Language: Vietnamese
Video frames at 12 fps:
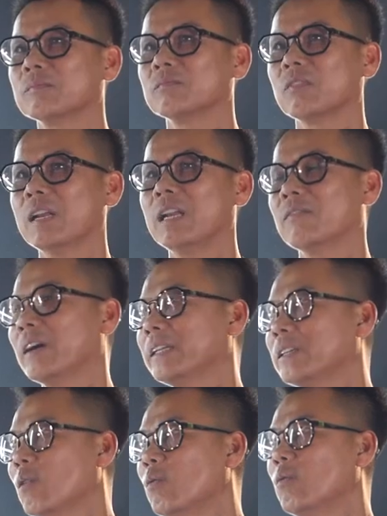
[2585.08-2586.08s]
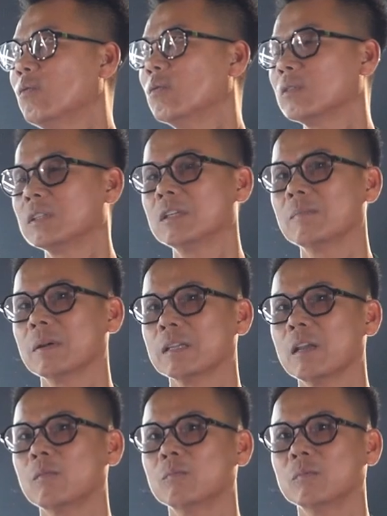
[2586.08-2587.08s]
phải là ba chú, nhưng mà
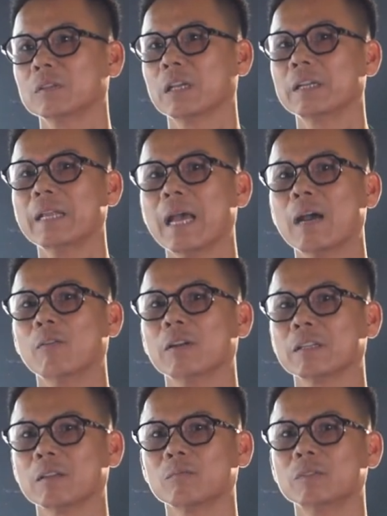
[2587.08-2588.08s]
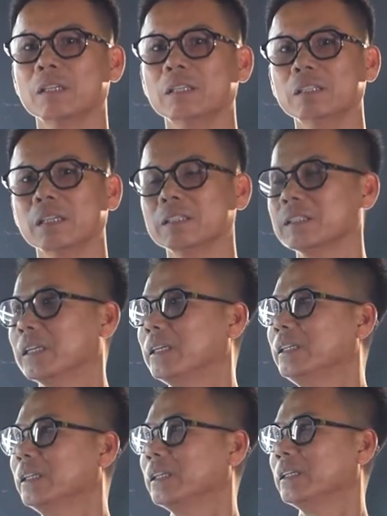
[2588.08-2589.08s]
trong thể thao là trong giới nghệ
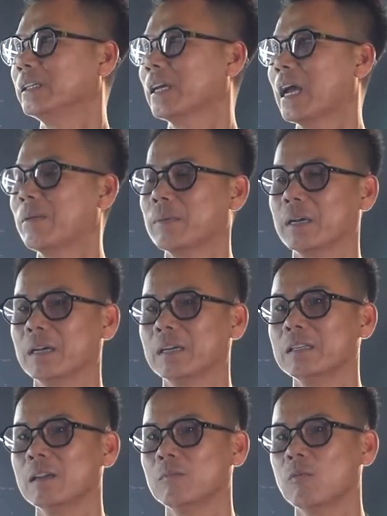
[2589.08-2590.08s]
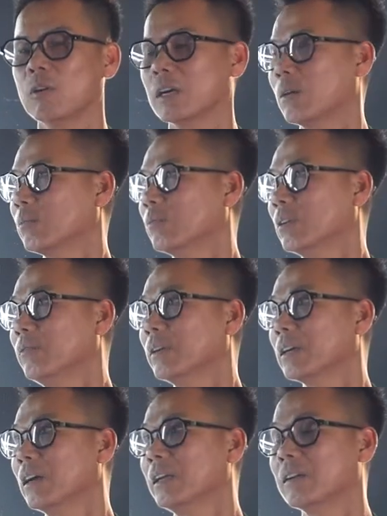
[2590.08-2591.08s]
sĩ thì ai mà ở trong hoạt động trong lĩnh
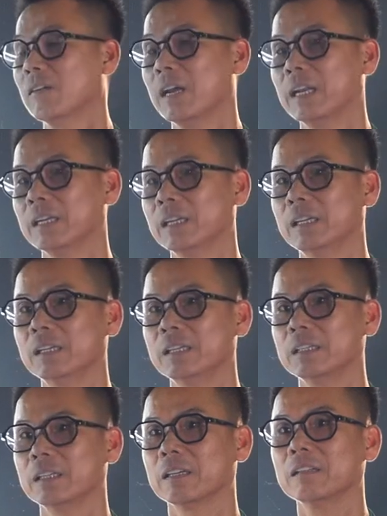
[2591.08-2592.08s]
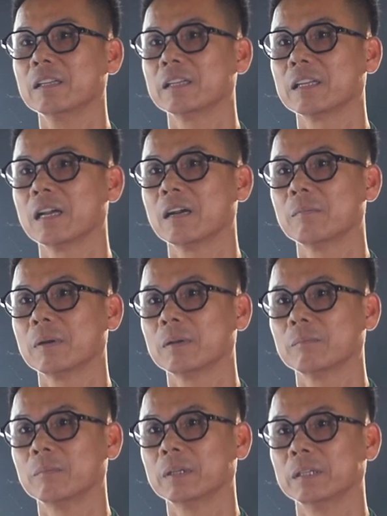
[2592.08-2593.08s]
vực đó thì gọi anh. Thì có tình cờ
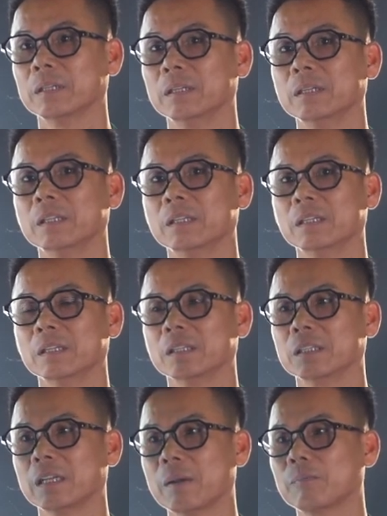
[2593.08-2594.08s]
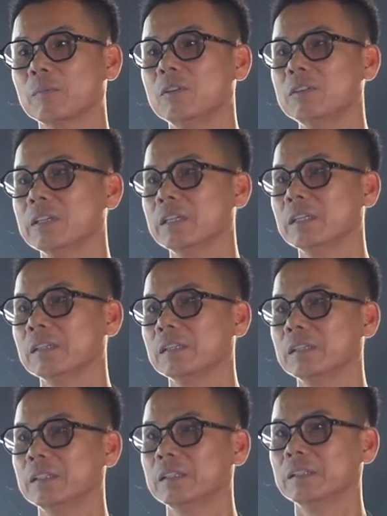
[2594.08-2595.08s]
mà mình gặp nói chuyện
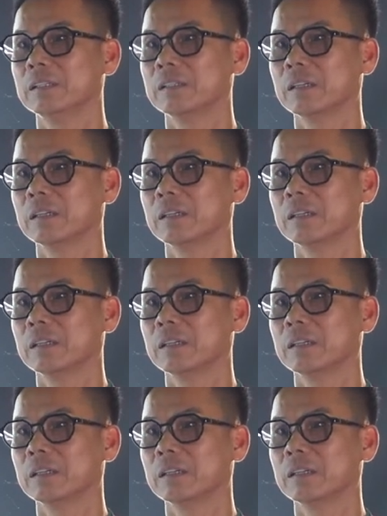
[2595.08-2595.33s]
thì